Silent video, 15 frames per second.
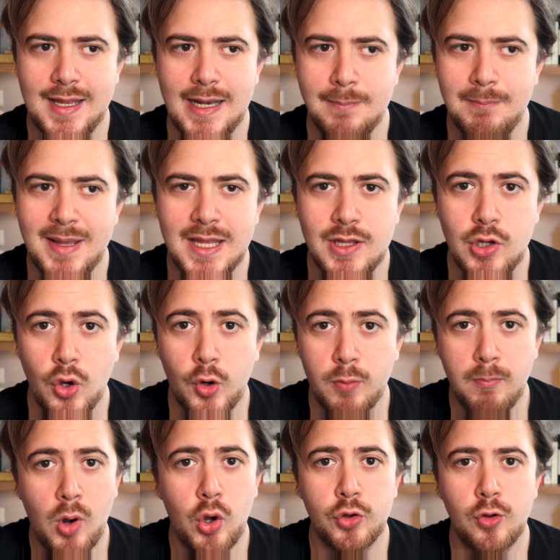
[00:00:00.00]
il miglior
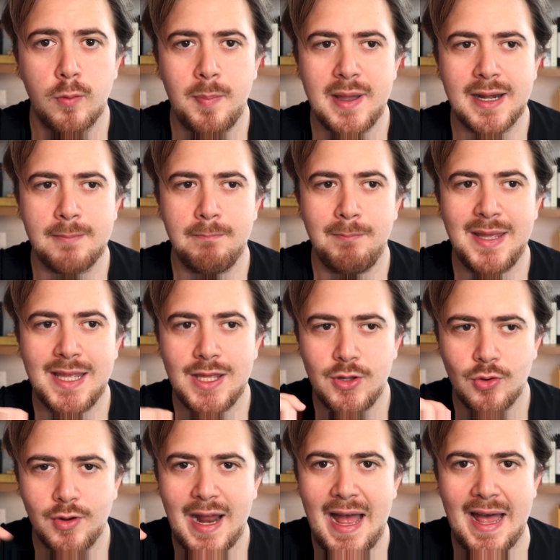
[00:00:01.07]
modo per
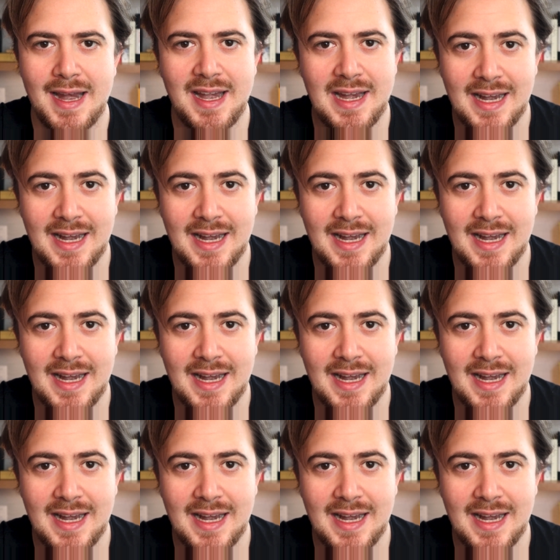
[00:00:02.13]
migliorare